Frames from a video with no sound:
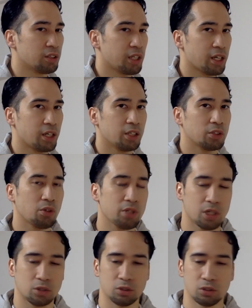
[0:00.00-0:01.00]
で、と
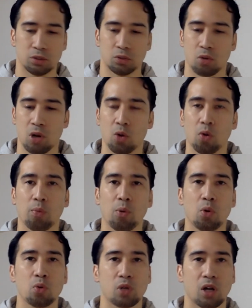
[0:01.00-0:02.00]
にかく
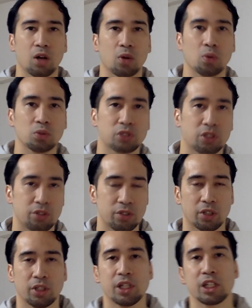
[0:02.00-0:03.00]
ドラゴンボールが今作品
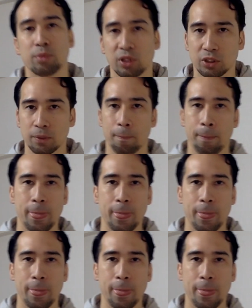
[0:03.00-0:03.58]
では出てきます。